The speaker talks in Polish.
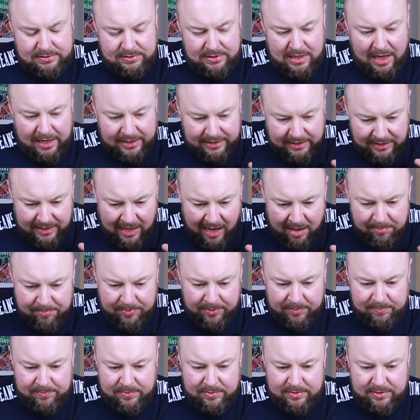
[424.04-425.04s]
jak ja
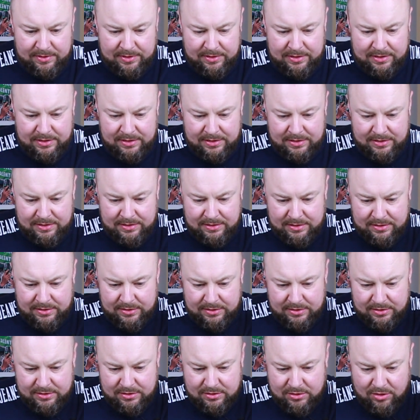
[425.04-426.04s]
bym
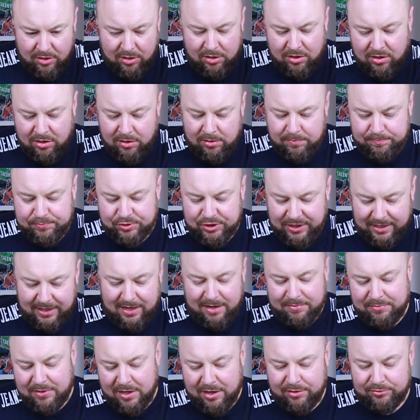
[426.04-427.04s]
y, go
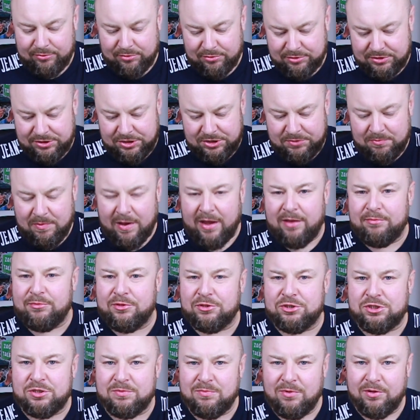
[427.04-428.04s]
przerabiał, to już się śmiałem
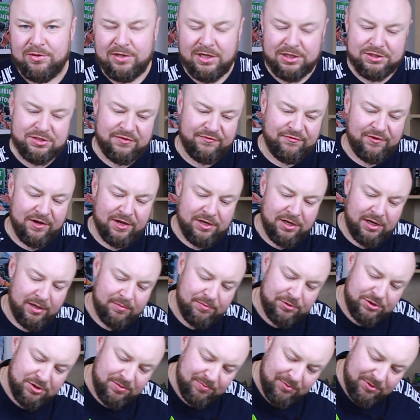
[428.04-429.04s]
do Szymona, że fajnie
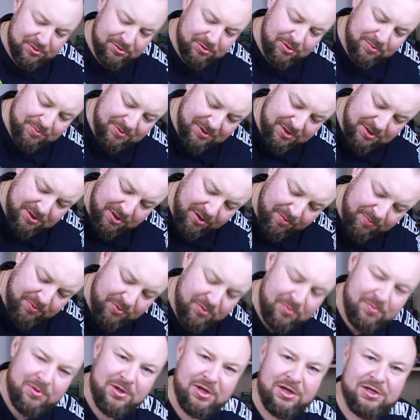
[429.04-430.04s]
jakby Szymon Słupski
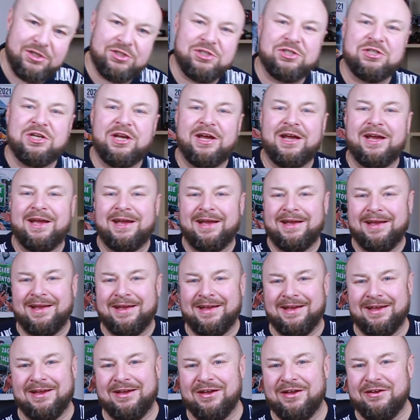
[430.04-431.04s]
zrobił mi jeszcze
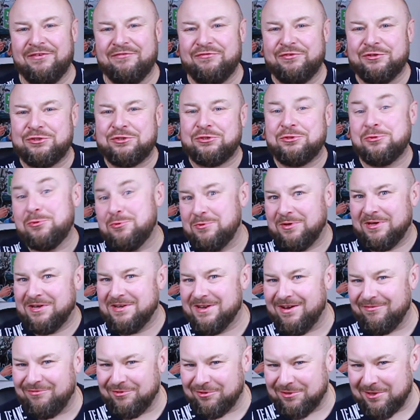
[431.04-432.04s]
e, wyściółki
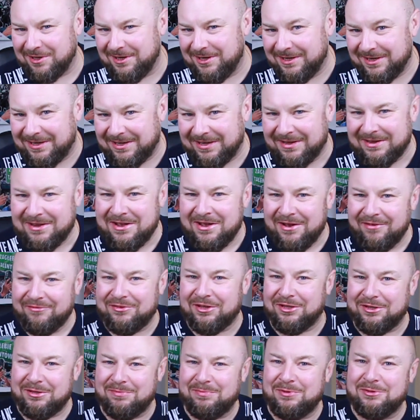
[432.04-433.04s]
na foteliki.
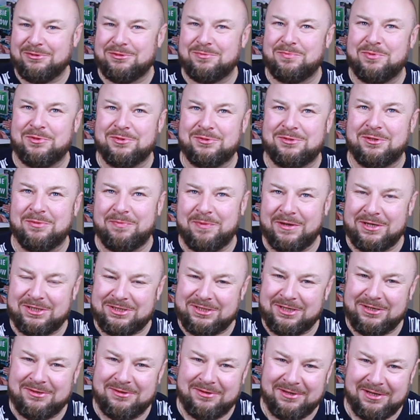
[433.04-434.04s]
Wtedy by już było super,
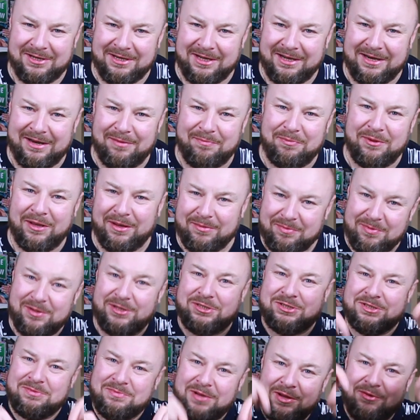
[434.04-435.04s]
szczególnie najlepiej jakby
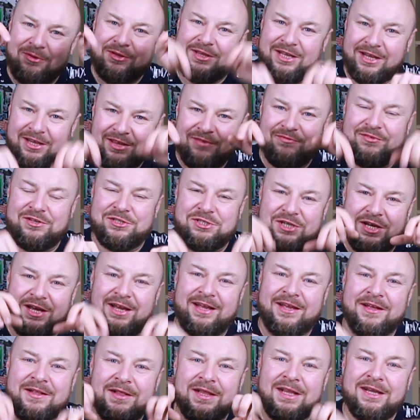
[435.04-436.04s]
jeszcze miały takie, wiecie,
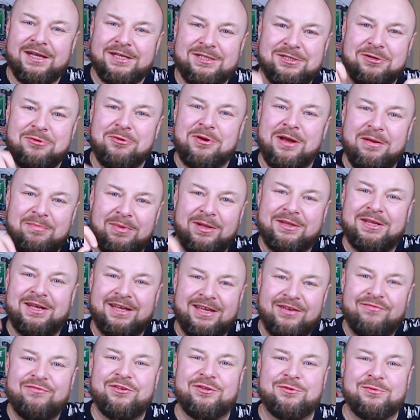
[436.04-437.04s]
jak skóra ma
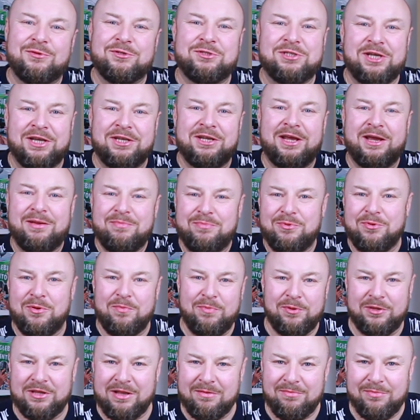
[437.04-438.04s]
takie wytłoczenia i
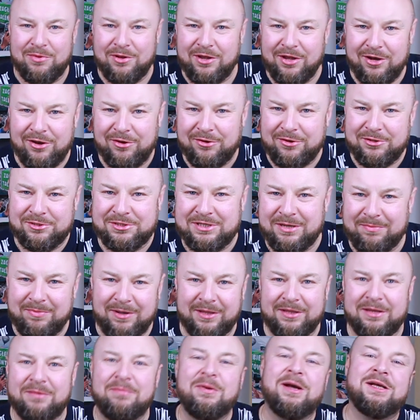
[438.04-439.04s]
byłoby tam moje logo
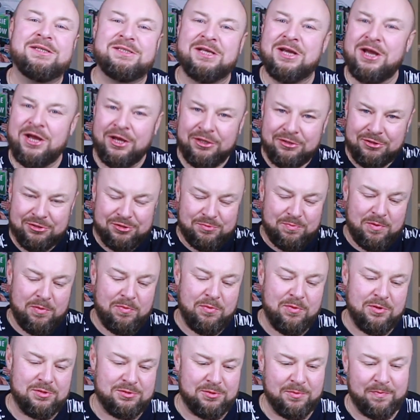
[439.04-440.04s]
Jabba the Bass, to już by
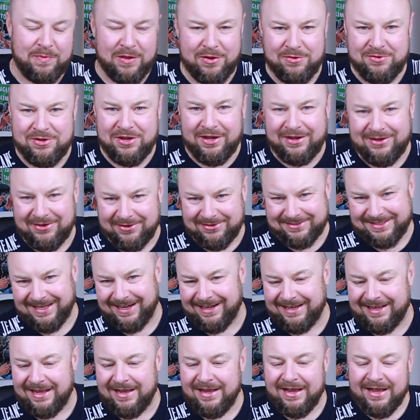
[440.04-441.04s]
było zupełnie
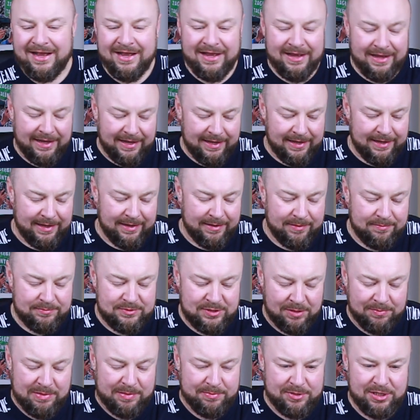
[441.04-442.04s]
kozak. Y,
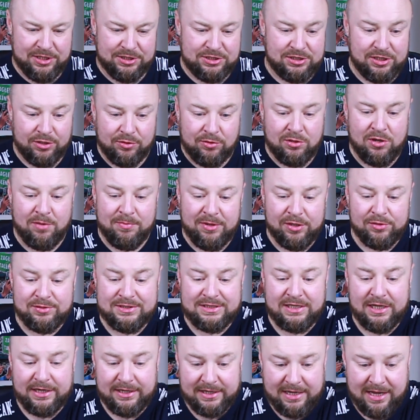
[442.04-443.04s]
co mamy jeszcze? Ruchome
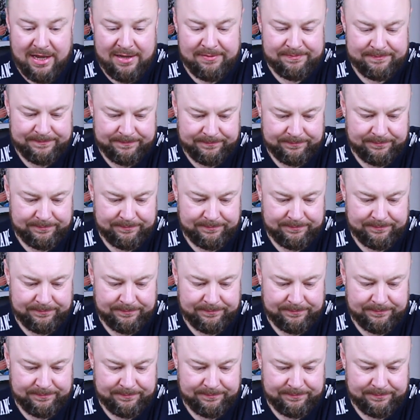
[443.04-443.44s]
lusterka.